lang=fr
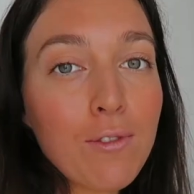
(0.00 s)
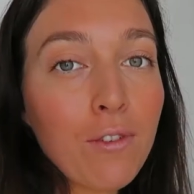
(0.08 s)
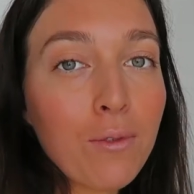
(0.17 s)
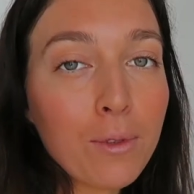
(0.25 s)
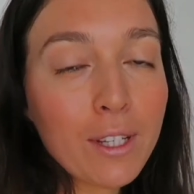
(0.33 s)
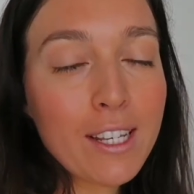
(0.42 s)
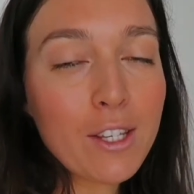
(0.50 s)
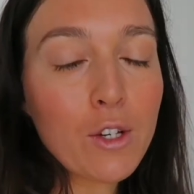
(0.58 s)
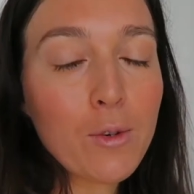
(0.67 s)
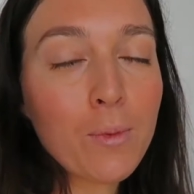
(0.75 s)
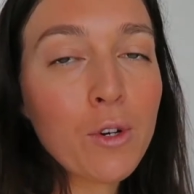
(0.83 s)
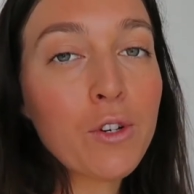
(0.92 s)
Je vais vous montrer ce
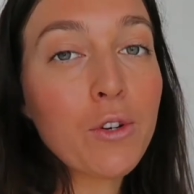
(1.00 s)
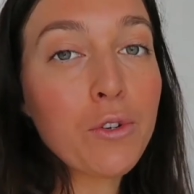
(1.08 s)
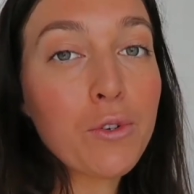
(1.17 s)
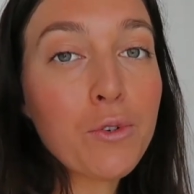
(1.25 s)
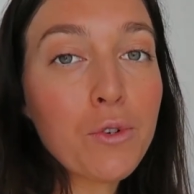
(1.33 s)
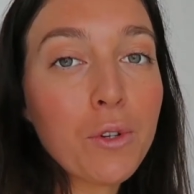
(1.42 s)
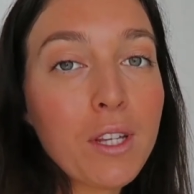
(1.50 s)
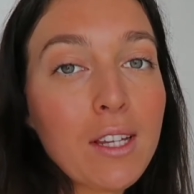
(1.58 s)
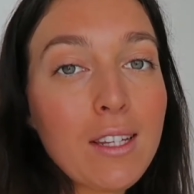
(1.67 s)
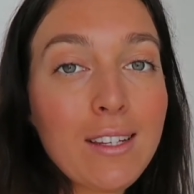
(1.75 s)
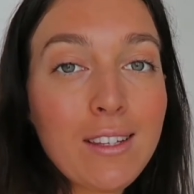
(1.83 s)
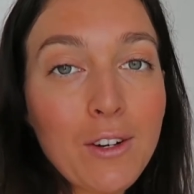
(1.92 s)
que je mange dans une
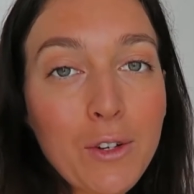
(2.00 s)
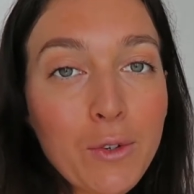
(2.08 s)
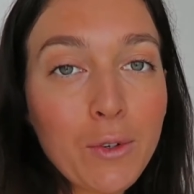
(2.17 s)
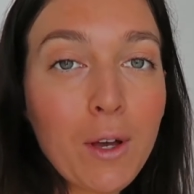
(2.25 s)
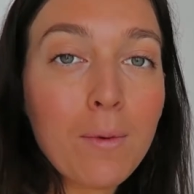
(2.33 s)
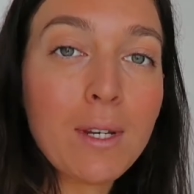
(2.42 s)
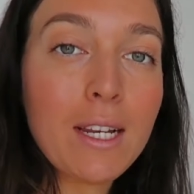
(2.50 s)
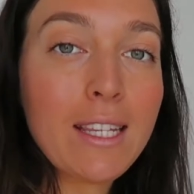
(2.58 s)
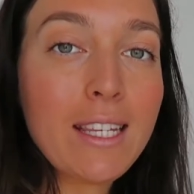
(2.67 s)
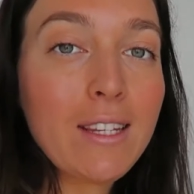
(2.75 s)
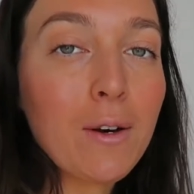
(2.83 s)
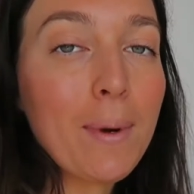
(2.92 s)
journée détox. Donc comme je l'ai
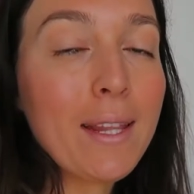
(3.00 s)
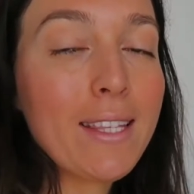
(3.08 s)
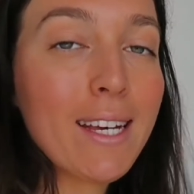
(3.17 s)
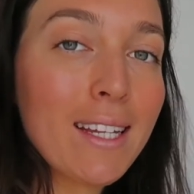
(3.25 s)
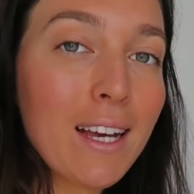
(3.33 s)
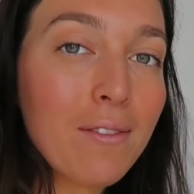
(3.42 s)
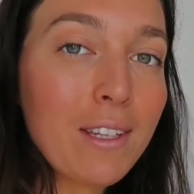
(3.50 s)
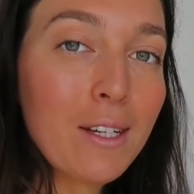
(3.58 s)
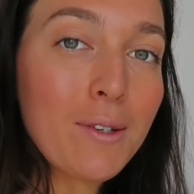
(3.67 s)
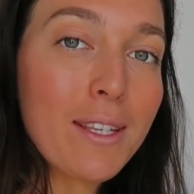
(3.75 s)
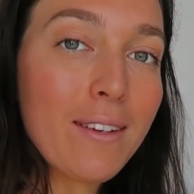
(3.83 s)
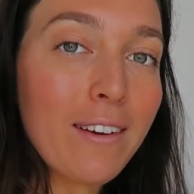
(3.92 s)
dit dans ma dernière
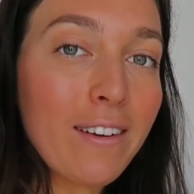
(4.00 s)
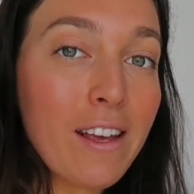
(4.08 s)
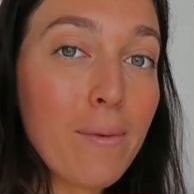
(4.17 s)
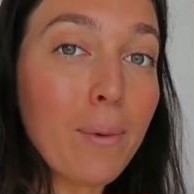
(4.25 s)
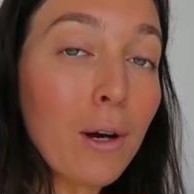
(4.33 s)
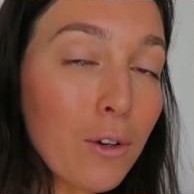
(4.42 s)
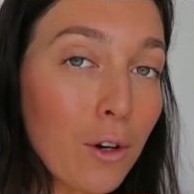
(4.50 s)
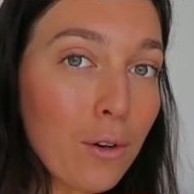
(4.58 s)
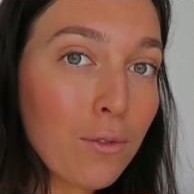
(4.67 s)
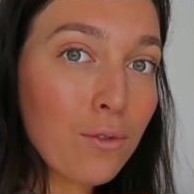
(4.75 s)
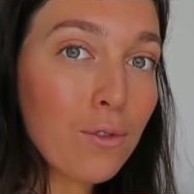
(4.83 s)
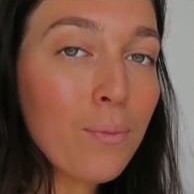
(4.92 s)
vidéo si vous ne l'avez pas
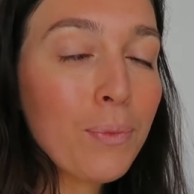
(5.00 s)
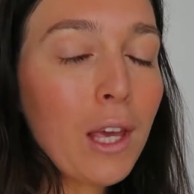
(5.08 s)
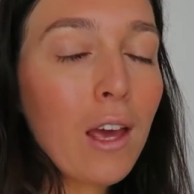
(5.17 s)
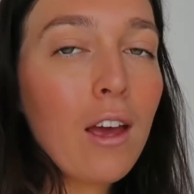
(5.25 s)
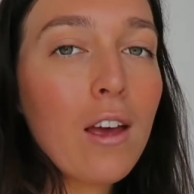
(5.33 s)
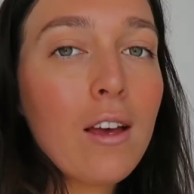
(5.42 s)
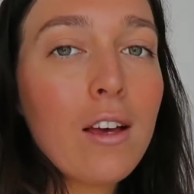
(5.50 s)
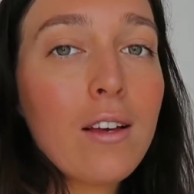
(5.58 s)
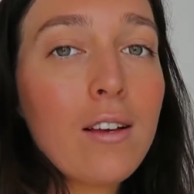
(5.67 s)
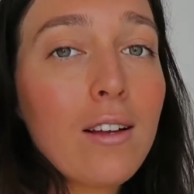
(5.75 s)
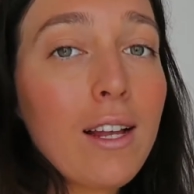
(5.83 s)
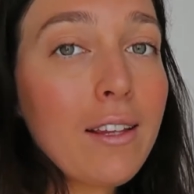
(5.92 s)
encore vue,
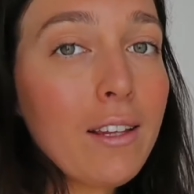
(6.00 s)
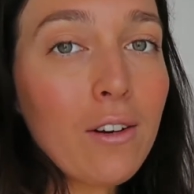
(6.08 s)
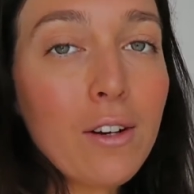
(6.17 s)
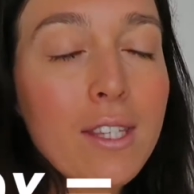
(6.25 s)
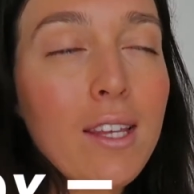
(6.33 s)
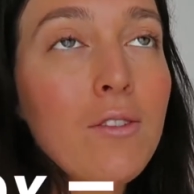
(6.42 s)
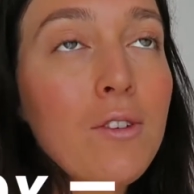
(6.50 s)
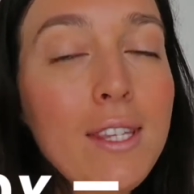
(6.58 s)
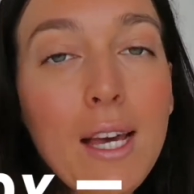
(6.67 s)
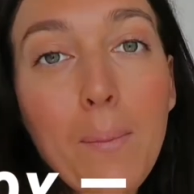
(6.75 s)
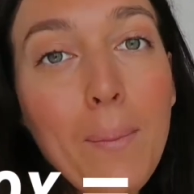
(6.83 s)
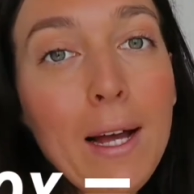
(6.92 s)
la détox ne
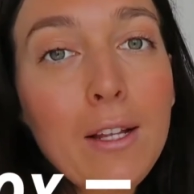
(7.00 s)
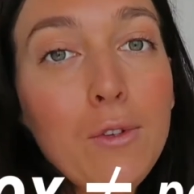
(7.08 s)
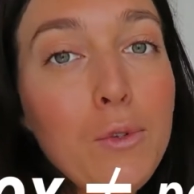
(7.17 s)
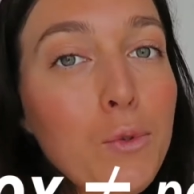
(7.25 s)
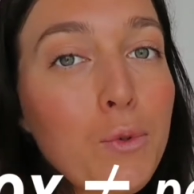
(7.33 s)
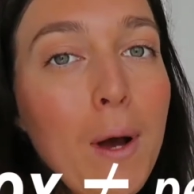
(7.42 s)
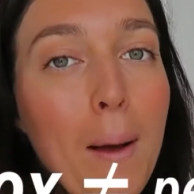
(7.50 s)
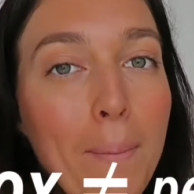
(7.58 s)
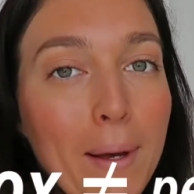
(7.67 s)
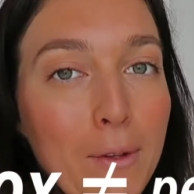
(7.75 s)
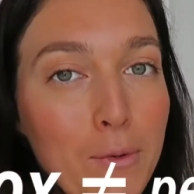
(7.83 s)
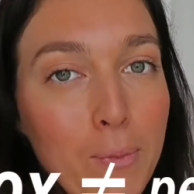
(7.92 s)
sert pas du tout à
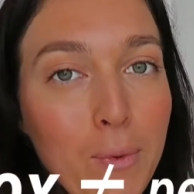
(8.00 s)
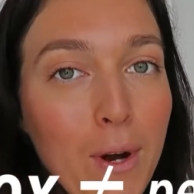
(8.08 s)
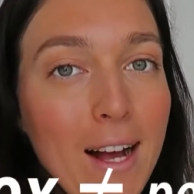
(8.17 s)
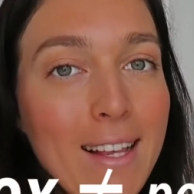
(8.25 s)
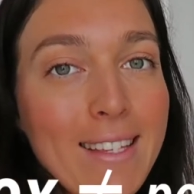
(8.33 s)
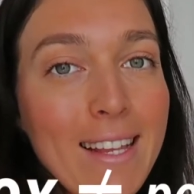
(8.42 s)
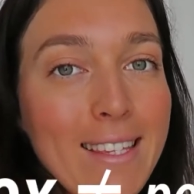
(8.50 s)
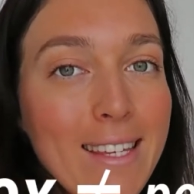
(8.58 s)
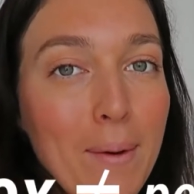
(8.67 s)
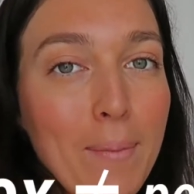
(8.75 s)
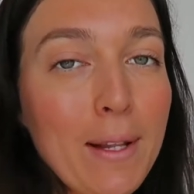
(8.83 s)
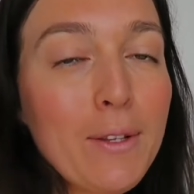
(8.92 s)
perdre du poids, ça ne
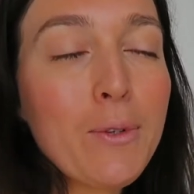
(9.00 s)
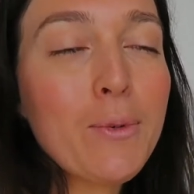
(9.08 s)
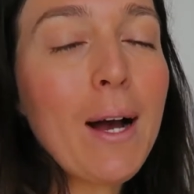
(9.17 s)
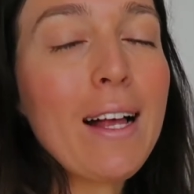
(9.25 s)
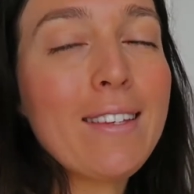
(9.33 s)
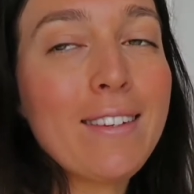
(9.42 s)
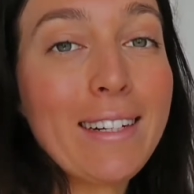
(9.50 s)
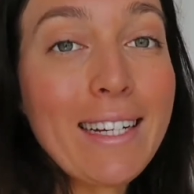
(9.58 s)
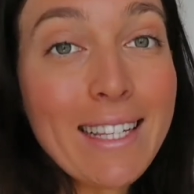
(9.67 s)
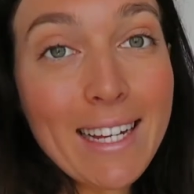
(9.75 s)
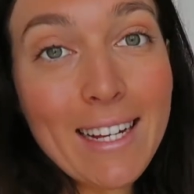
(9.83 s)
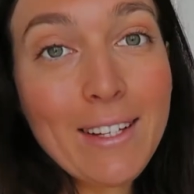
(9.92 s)
sert pas du tout à se
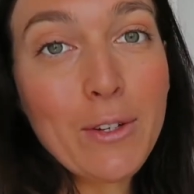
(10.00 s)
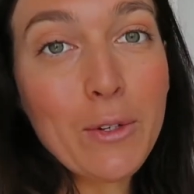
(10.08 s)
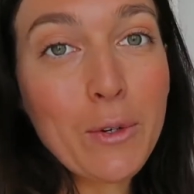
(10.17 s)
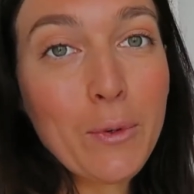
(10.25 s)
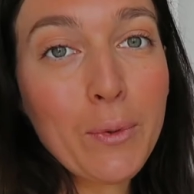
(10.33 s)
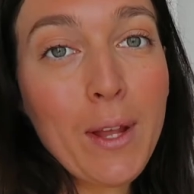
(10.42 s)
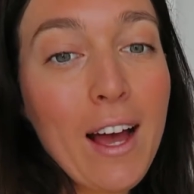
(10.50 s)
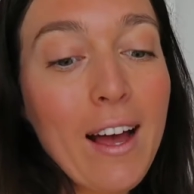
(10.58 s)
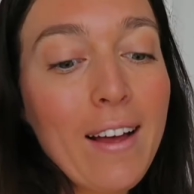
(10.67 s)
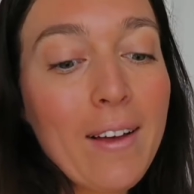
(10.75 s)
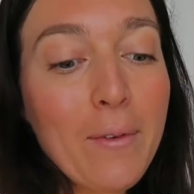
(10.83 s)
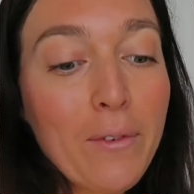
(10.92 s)
restreindre sur ce qu'on a
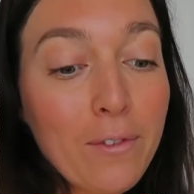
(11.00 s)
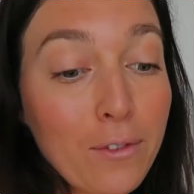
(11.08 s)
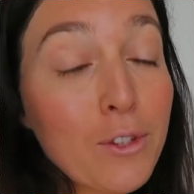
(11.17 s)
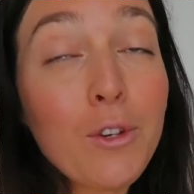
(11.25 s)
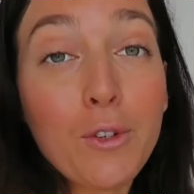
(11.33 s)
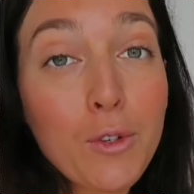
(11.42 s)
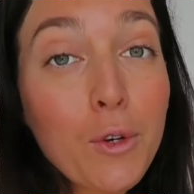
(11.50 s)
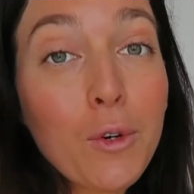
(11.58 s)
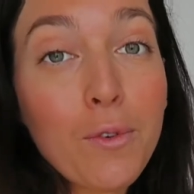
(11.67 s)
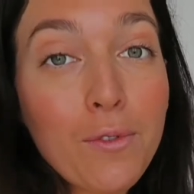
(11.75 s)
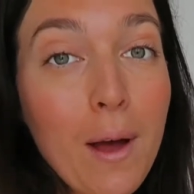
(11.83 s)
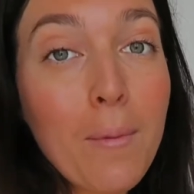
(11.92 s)
sur ce
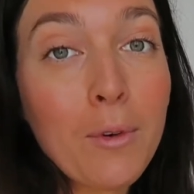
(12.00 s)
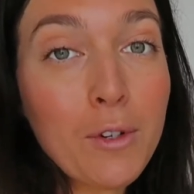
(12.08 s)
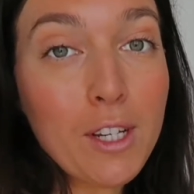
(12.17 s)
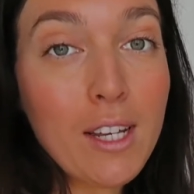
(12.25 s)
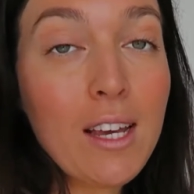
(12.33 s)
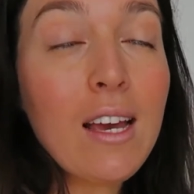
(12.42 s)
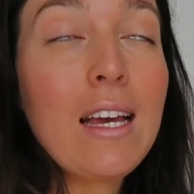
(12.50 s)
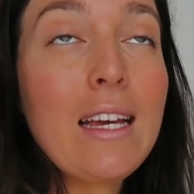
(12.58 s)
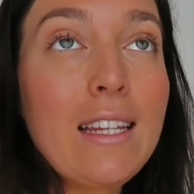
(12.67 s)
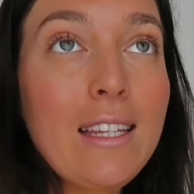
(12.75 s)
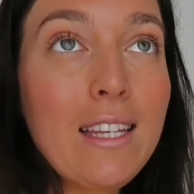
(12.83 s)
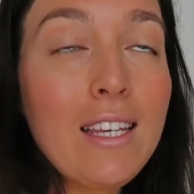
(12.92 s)
qu'on va manger,
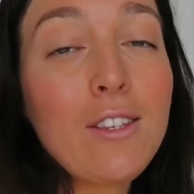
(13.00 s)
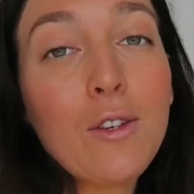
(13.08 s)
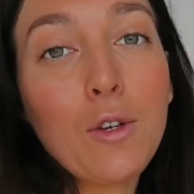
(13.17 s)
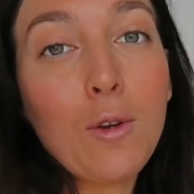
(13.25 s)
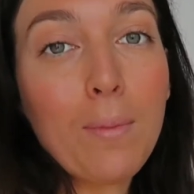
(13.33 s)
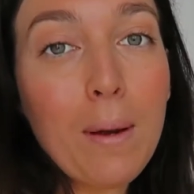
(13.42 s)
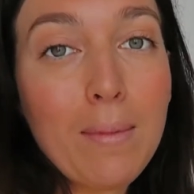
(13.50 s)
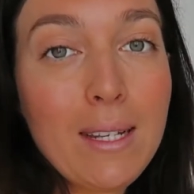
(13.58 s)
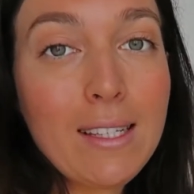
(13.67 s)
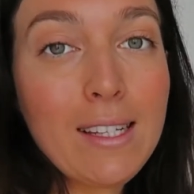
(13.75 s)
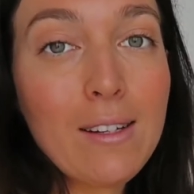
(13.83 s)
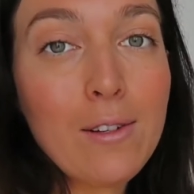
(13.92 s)
ni se
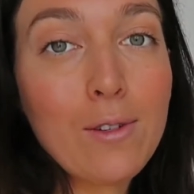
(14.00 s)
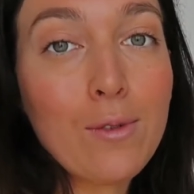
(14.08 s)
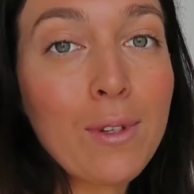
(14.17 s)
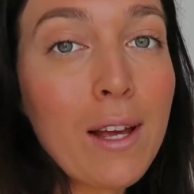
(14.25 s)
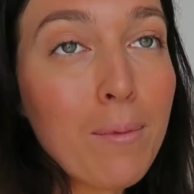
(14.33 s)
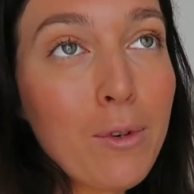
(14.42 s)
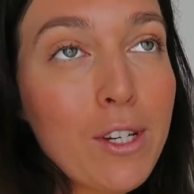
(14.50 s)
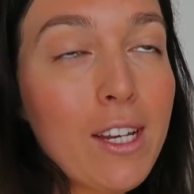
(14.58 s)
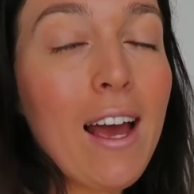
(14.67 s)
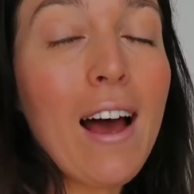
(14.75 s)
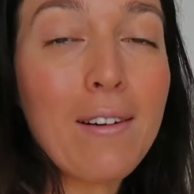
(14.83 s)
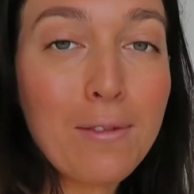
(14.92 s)
culpabiliser de ce qu'on a
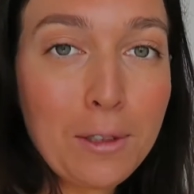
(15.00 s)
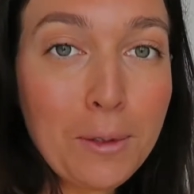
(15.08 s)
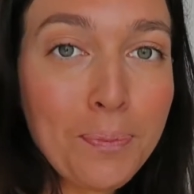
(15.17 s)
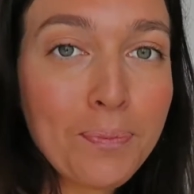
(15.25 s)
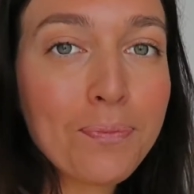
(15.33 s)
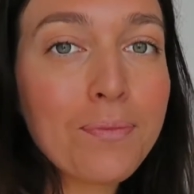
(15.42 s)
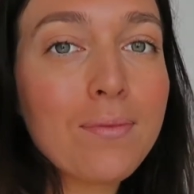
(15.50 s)
mangé avant.